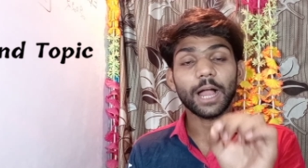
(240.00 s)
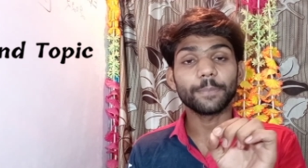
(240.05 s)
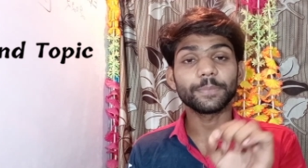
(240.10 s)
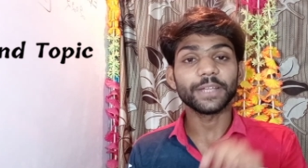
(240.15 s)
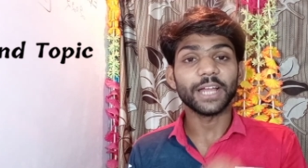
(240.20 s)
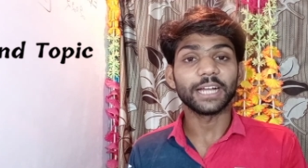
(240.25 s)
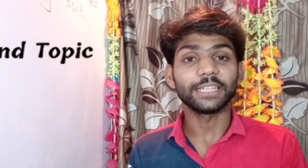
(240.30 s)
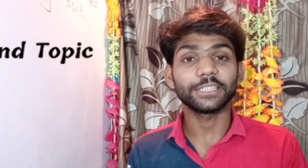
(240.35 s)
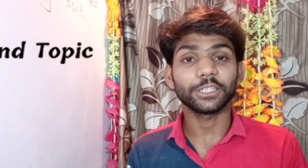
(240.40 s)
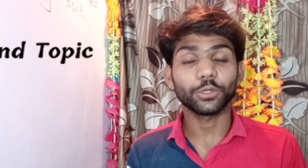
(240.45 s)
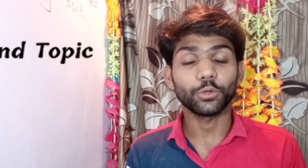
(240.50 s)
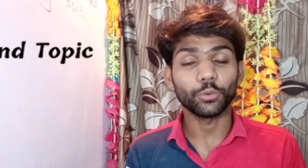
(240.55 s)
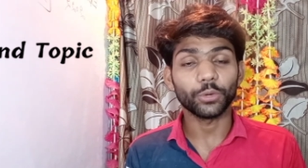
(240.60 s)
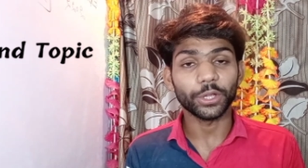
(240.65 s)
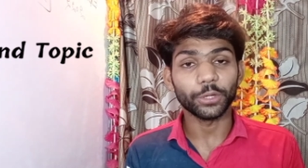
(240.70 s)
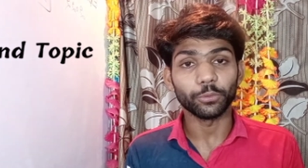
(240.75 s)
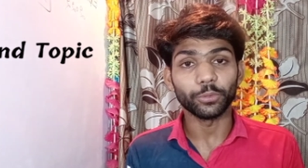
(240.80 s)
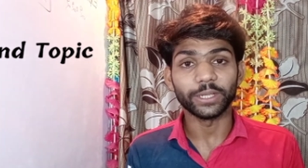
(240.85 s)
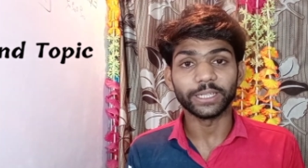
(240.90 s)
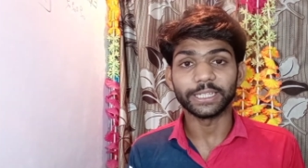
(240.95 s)
आप यहाँ तक
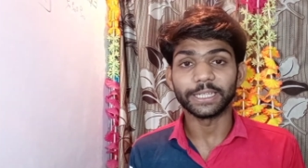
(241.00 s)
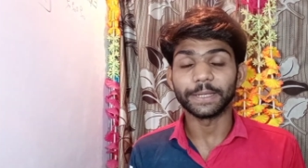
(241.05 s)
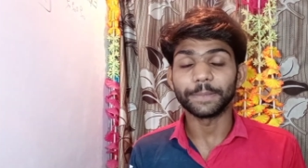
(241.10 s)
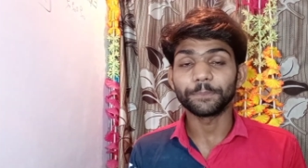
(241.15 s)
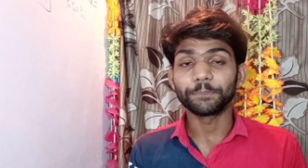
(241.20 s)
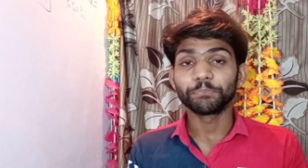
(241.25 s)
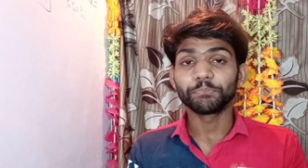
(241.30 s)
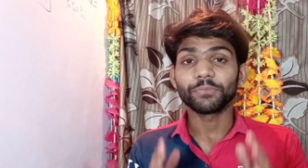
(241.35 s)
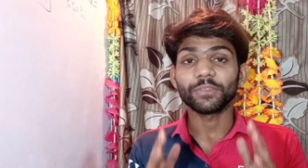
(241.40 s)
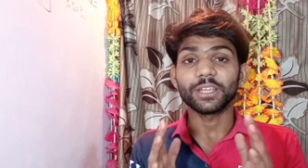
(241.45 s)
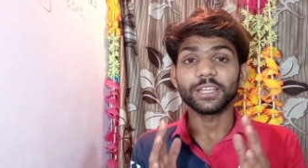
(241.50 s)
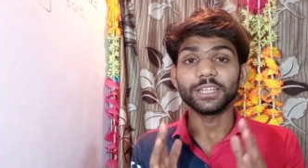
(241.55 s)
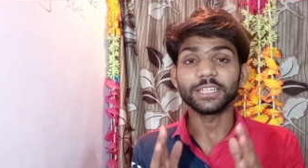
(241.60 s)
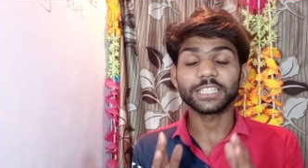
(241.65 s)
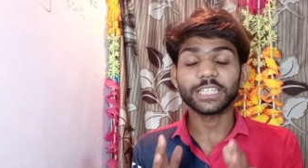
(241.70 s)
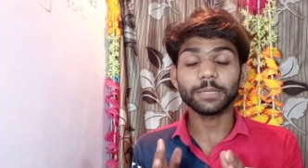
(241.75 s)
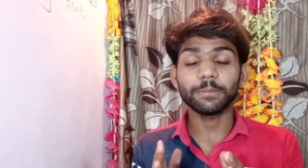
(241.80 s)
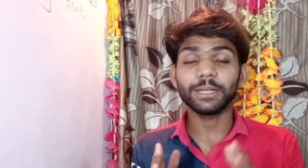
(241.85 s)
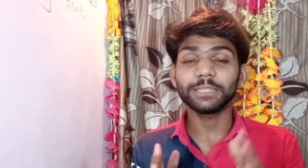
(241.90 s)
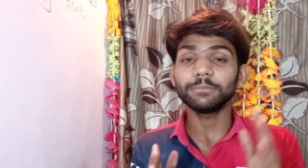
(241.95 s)
रुके हुए थे
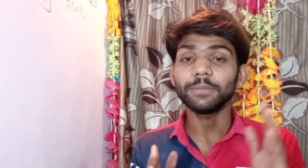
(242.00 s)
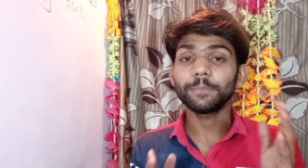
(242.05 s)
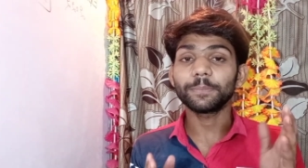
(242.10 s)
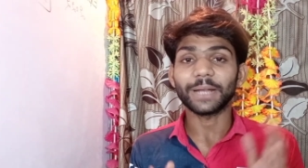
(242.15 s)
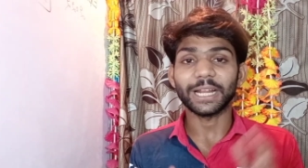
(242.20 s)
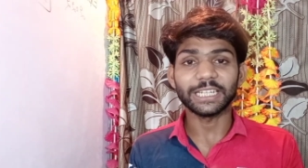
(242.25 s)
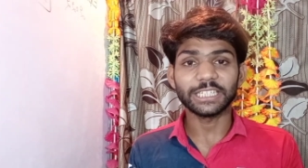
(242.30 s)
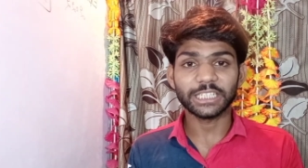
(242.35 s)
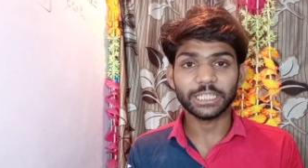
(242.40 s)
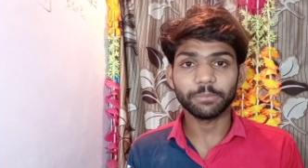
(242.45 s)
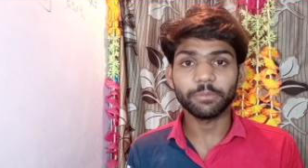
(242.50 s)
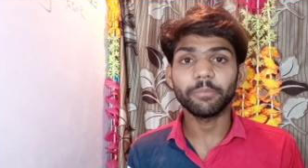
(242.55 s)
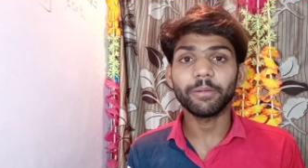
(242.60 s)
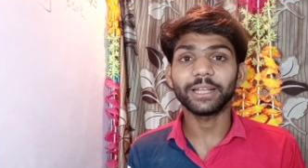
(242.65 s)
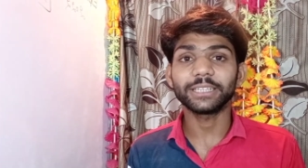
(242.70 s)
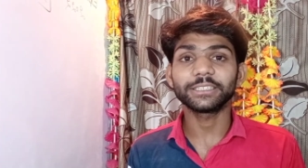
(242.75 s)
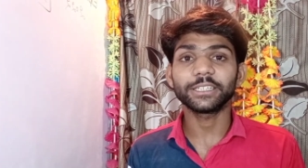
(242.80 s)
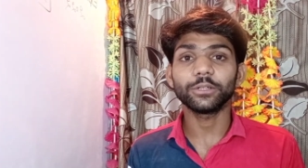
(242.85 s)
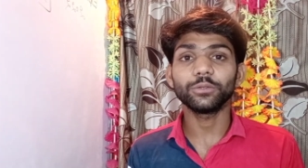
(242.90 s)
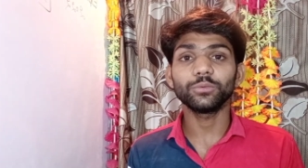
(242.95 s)
इसके बाद मैं प्राइस की भी
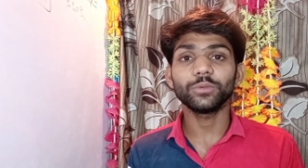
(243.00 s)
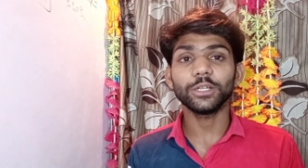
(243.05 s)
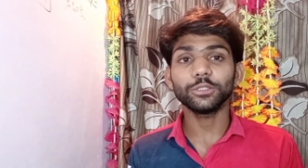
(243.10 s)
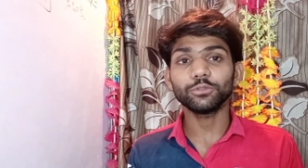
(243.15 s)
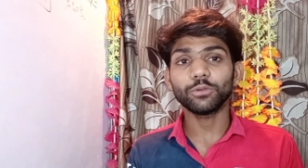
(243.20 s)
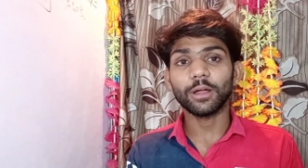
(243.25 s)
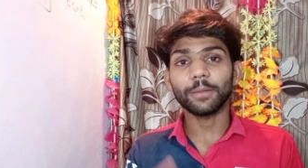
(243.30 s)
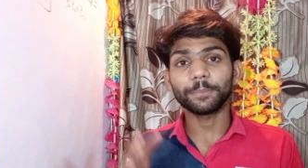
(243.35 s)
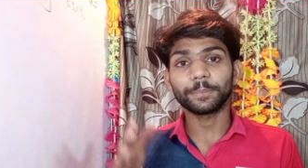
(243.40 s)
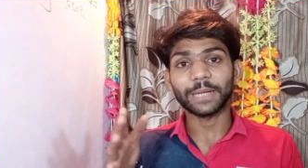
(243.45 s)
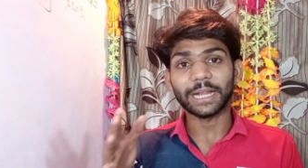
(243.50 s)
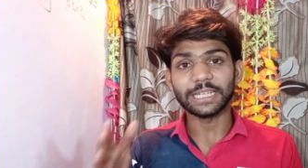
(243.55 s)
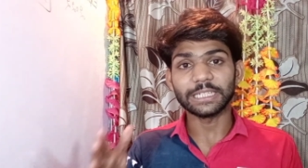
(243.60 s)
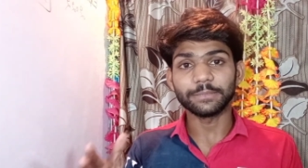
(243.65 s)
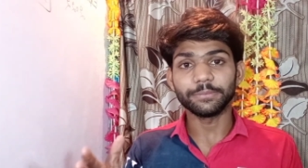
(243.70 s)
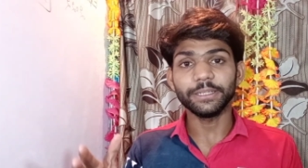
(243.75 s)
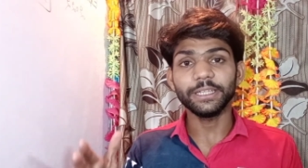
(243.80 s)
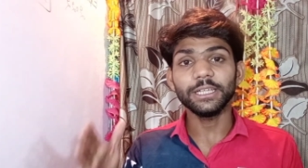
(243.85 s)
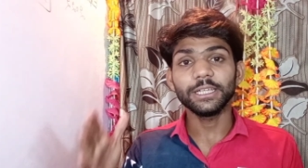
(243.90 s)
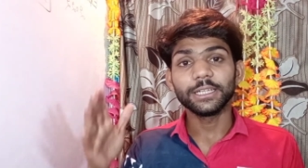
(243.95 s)
बात कर लूँगा तो आप
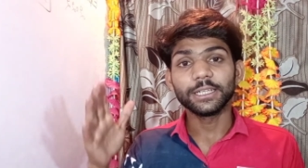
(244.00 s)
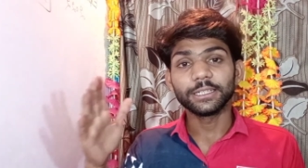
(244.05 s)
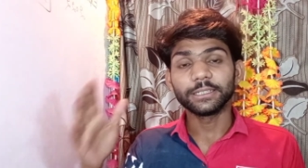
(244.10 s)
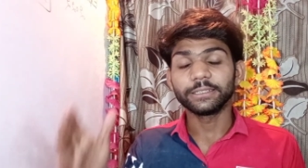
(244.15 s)
प्राइस भी